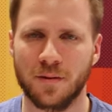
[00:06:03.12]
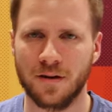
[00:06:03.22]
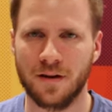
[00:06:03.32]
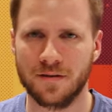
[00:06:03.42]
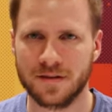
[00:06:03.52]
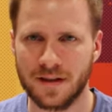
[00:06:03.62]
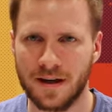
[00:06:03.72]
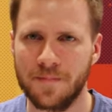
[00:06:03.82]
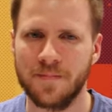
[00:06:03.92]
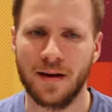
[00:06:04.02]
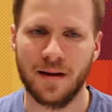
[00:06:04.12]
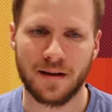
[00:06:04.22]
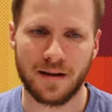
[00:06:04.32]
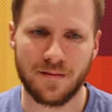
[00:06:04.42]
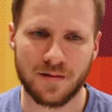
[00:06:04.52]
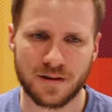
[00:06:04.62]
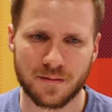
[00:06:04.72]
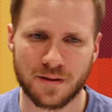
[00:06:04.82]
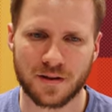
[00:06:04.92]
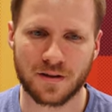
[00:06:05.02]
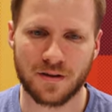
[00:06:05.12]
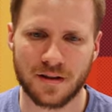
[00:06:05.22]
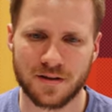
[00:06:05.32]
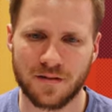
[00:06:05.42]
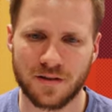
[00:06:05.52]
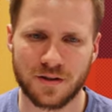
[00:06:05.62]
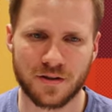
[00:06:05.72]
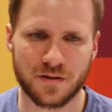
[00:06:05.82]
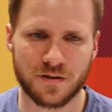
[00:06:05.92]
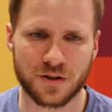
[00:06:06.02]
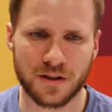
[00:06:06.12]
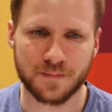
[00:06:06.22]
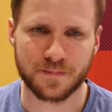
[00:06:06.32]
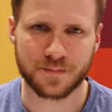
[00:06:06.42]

model ocenia i widzimy, że to jest 93.